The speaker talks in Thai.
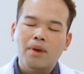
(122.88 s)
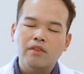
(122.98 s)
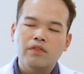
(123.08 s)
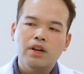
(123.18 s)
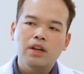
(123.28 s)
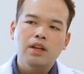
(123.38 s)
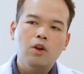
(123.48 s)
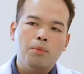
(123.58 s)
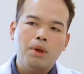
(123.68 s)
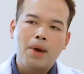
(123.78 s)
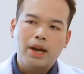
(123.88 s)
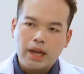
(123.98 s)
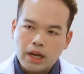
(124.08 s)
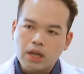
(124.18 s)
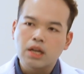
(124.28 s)
พักฟื้นที่โรงพยาบาล
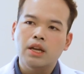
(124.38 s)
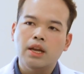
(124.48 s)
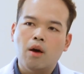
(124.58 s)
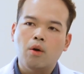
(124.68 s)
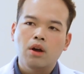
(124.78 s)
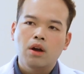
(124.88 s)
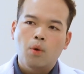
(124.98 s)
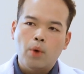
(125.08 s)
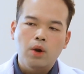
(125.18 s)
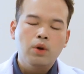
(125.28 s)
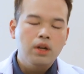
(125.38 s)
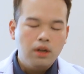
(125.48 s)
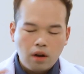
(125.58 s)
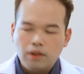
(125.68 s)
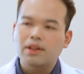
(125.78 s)
แค่คืนเดียววันรุ่งขึ้
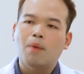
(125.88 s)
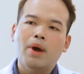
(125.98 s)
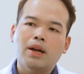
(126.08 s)
นก็สามา